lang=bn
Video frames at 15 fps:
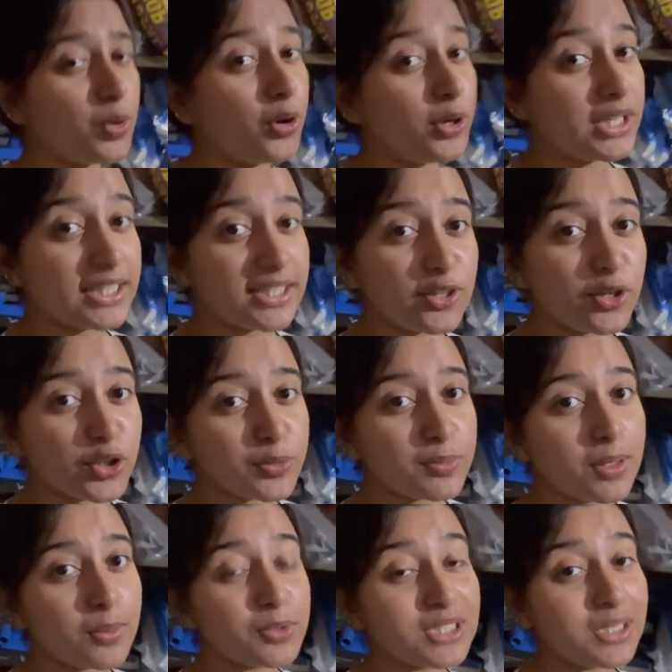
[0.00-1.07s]
অনেকেই হয়তো
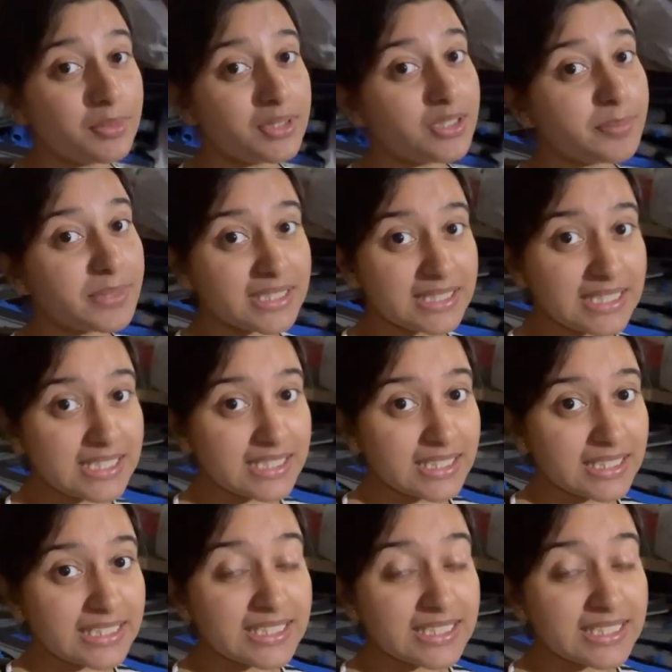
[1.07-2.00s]
ভাবো যে আমাদের বিজনেসটা